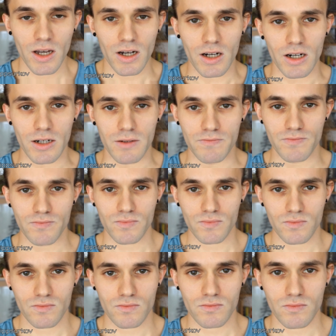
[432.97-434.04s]
Ähm,
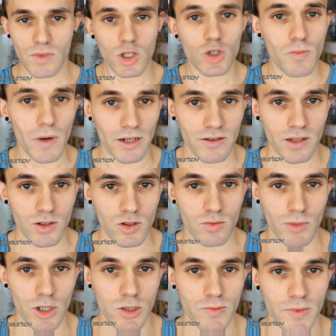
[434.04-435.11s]
ich spanne dann zum
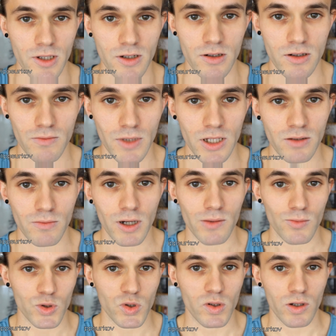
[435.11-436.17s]
Beispiel meine
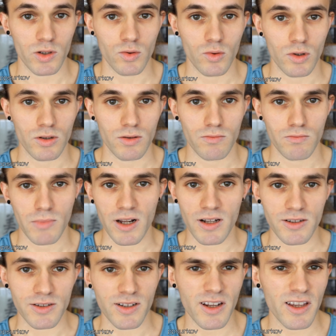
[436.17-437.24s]
Beinmuskulaturen. Mal
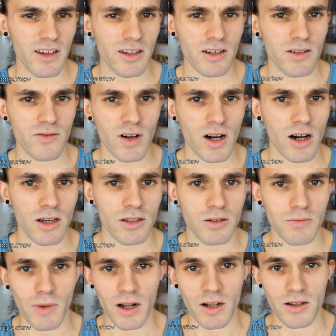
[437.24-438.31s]
die linke Wade,
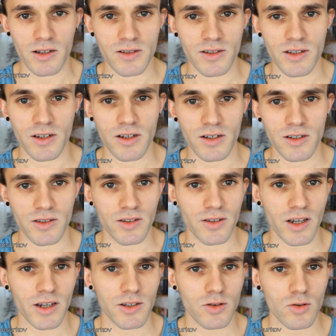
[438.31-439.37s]
mal der, den
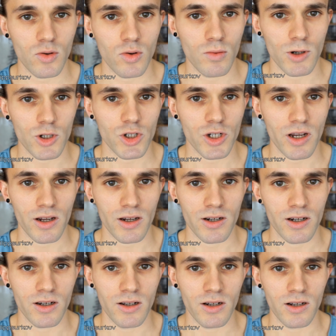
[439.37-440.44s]
rechten
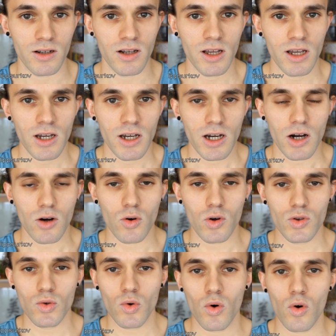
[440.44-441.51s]
Oberschenkel.
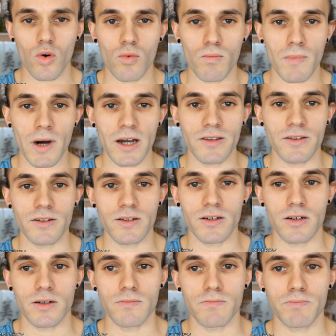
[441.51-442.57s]
Nur um
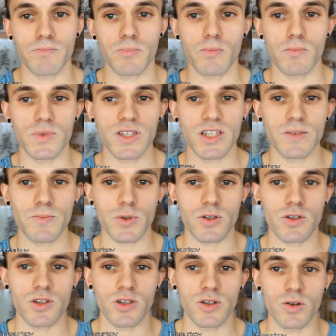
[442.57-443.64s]
meine
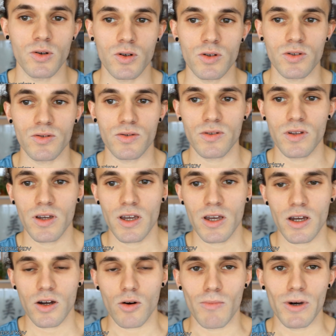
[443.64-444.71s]
Sitzposition,
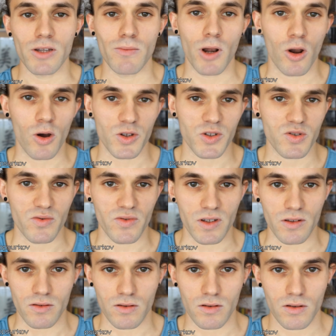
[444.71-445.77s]
um meine Balance zu
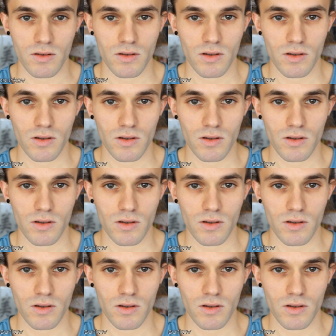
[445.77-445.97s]
finden.